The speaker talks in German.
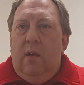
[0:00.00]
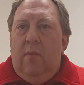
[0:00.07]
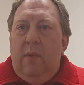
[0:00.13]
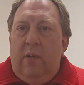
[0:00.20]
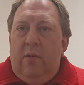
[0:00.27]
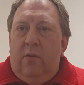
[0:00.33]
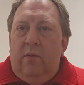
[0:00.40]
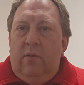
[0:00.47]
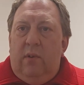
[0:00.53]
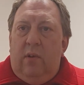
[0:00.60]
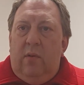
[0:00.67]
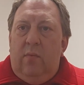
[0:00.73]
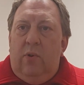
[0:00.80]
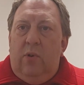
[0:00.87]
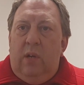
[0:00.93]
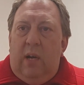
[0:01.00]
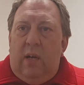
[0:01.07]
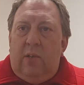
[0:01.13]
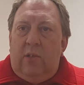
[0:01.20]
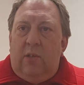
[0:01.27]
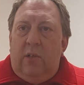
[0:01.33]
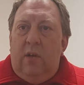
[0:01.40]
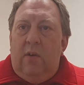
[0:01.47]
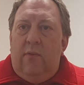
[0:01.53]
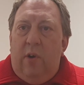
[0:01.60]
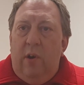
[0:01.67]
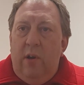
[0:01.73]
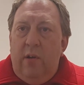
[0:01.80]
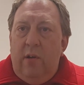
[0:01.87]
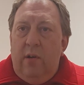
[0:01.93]
mit unseren bulgarischen
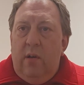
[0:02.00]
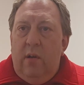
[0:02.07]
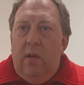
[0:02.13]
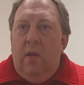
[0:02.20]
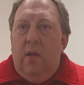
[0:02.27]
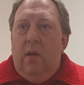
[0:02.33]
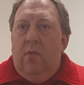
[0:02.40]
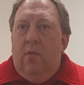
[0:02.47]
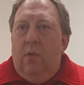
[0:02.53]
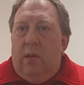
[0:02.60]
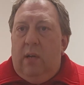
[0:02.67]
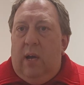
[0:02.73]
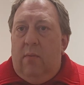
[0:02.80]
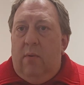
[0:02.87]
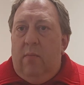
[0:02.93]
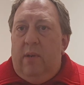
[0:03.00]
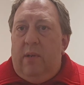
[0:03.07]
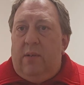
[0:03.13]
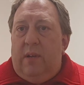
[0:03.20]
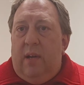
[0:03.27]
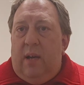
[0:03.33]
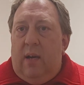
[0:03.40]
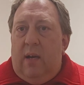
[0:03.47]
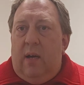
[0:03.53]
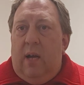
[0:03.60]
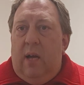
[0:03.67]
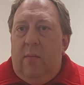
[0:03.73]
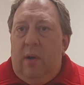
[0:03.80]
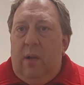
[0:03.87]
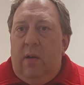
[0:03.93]
Freunden und habe mich da
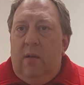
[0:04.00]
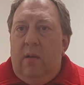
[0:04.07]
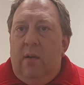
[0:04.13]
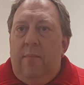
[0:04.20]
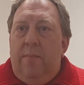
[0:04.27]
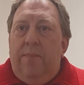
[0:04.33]
einmal